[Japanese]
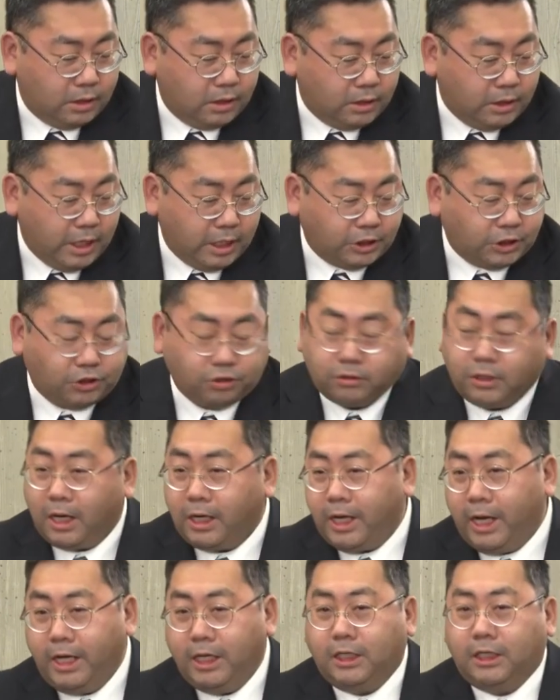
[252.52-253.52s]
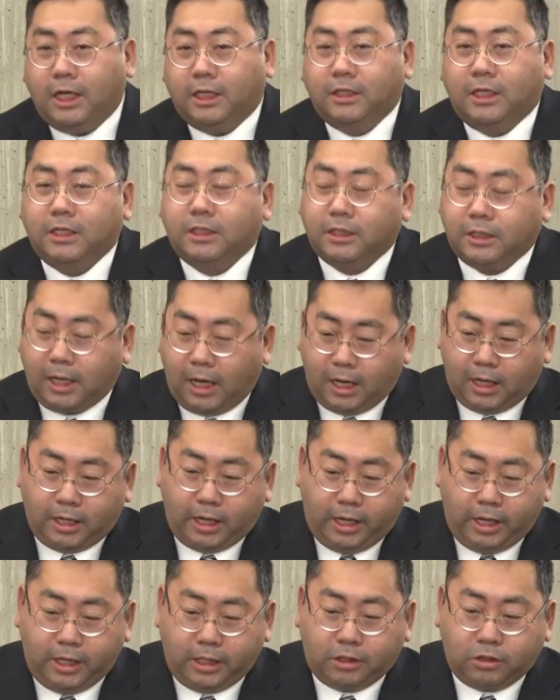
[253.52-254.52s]
で出火原因なんですが、
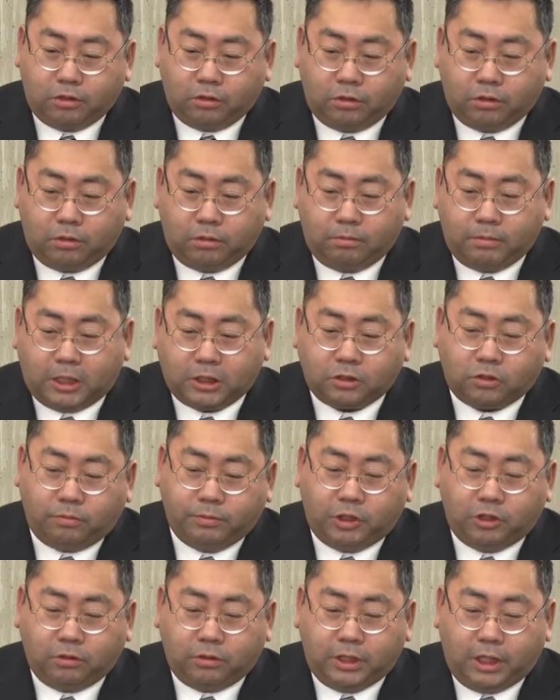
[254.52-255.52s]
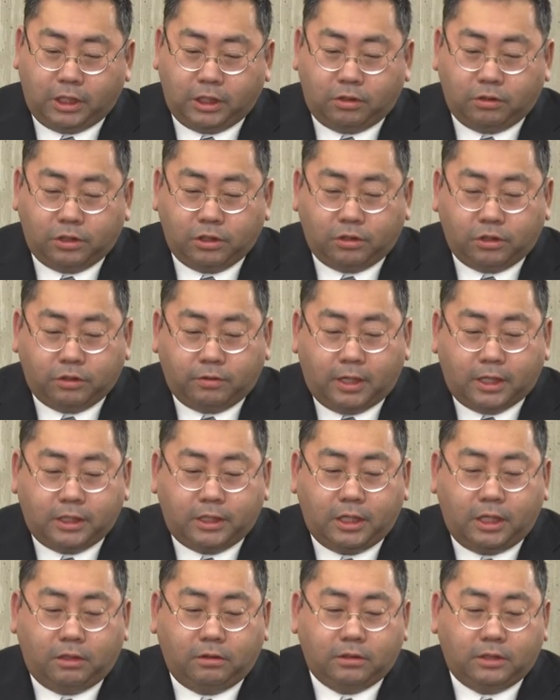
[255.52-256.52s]
えーと、マスコミ等でいろいろ言われ
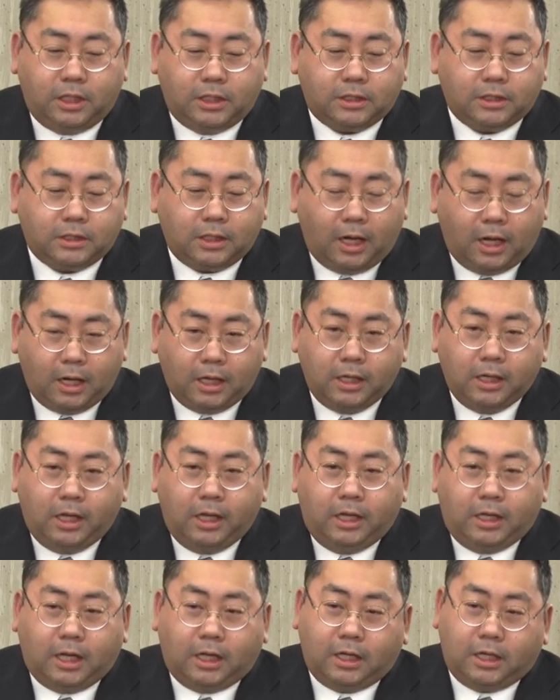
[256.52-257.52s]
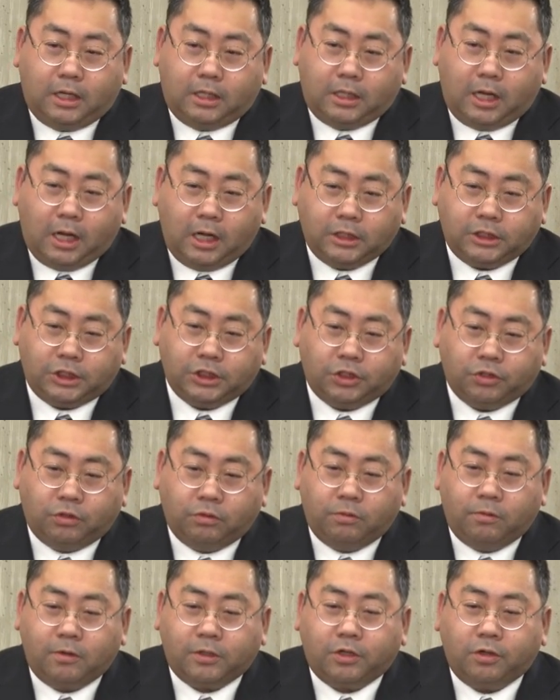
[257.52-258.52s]
ているんですがあ那覇市消
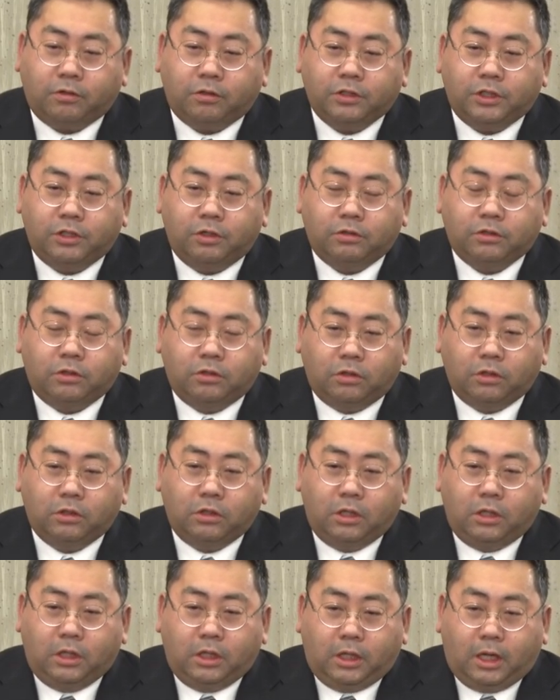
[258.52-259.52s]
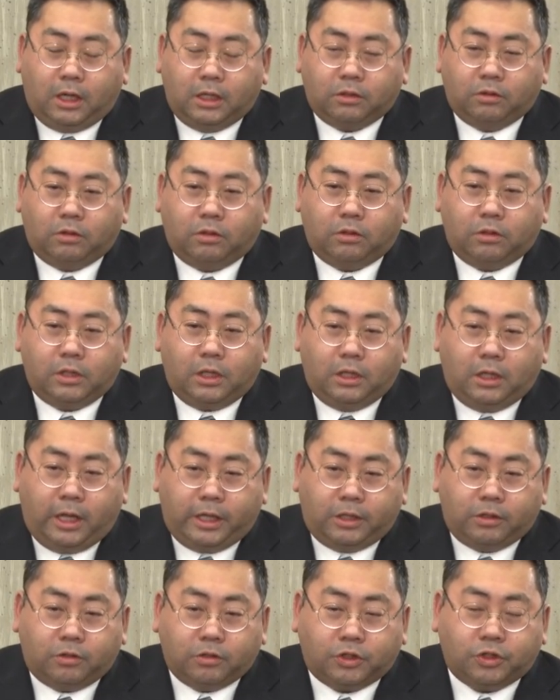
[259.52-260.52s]
防局によるとあの、
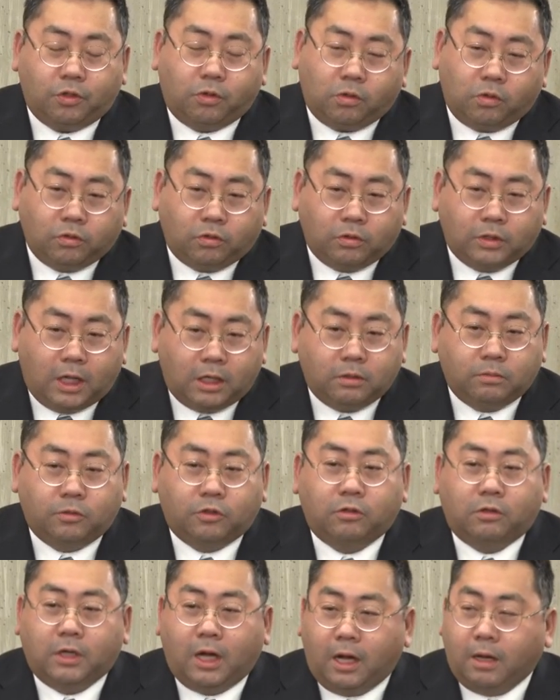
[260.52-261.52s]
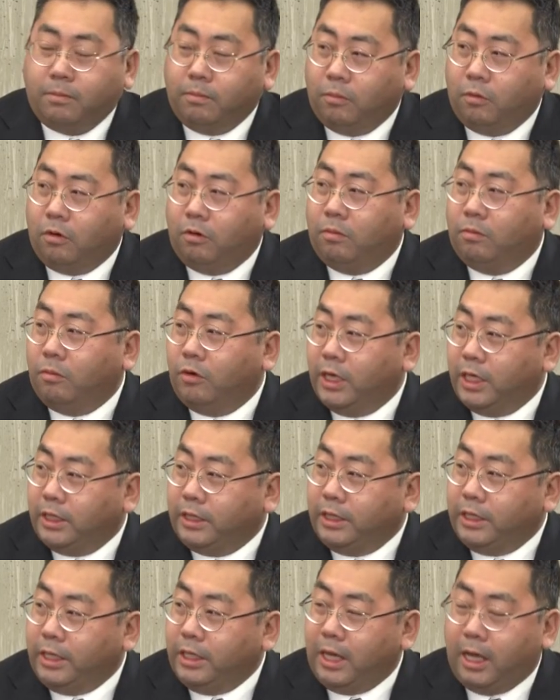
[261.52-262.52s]
えーと証拠となるものがもう燃え
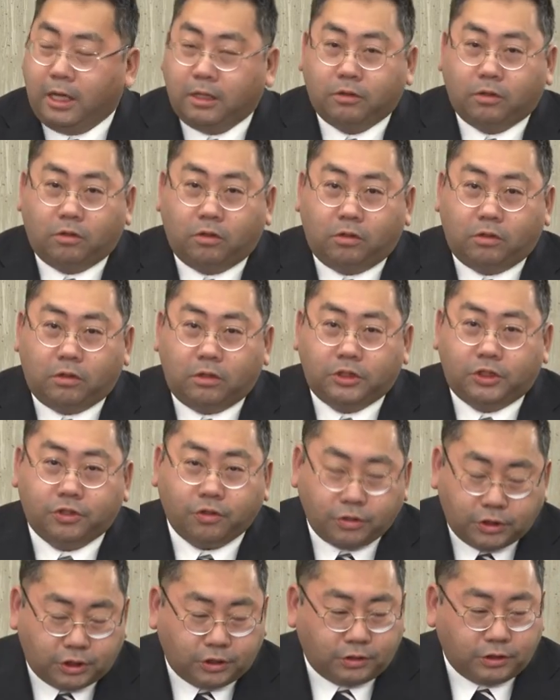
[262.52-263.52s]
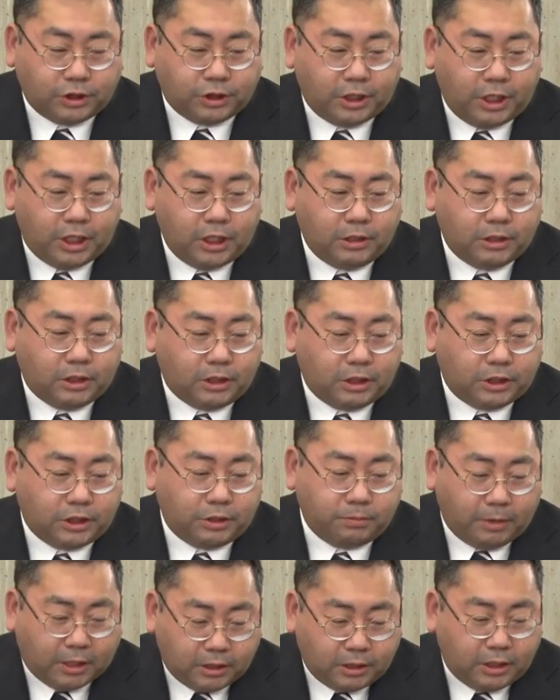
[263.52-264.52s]
あの消失して
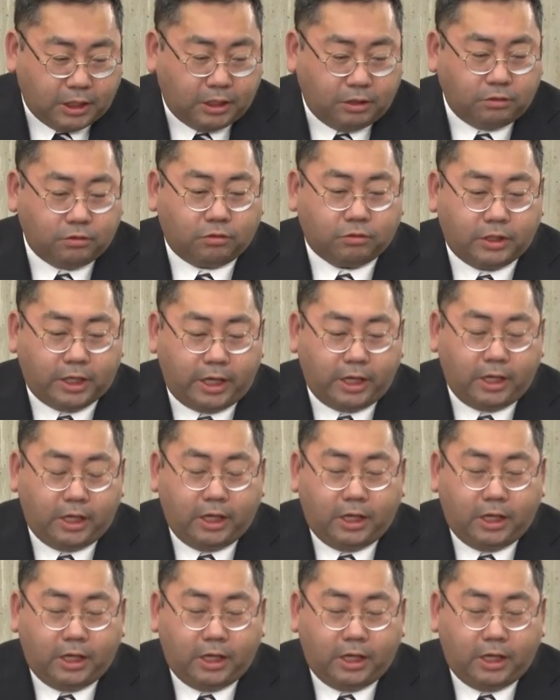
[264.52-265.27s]
しまっているので